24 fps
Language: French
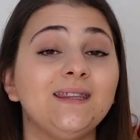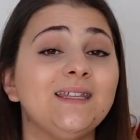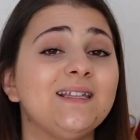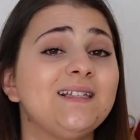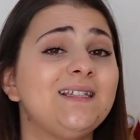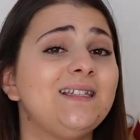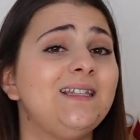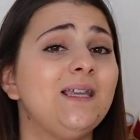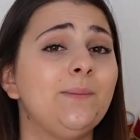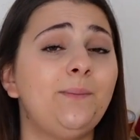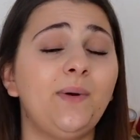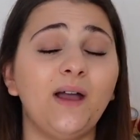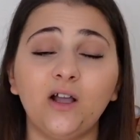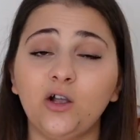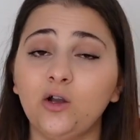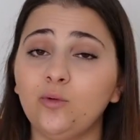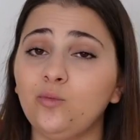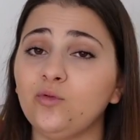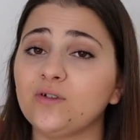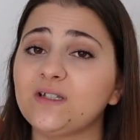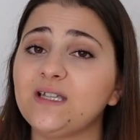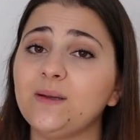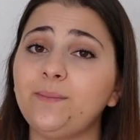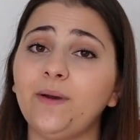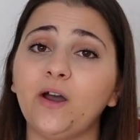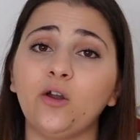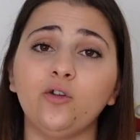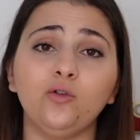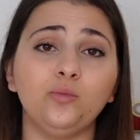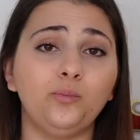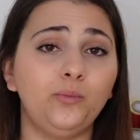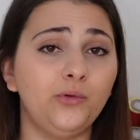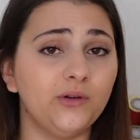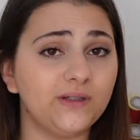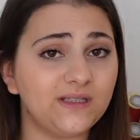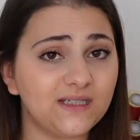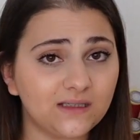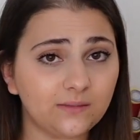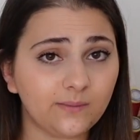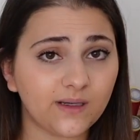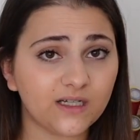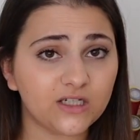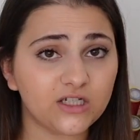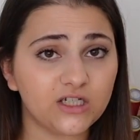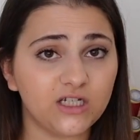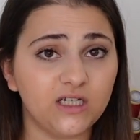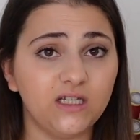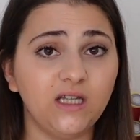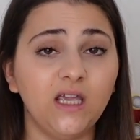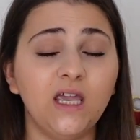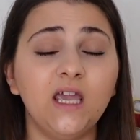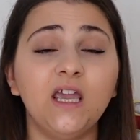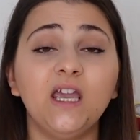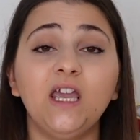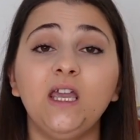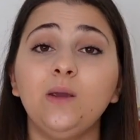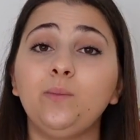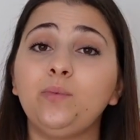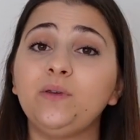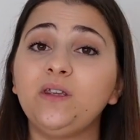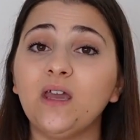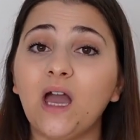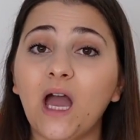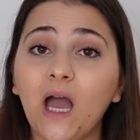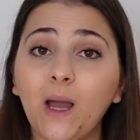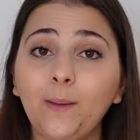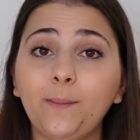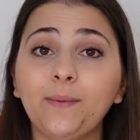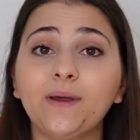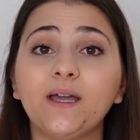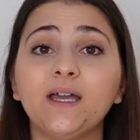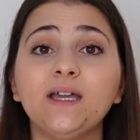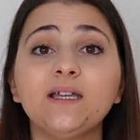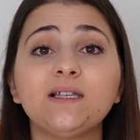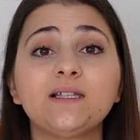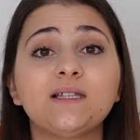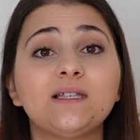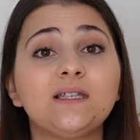N'hésitez pas à commencer par une petite machine et puis après,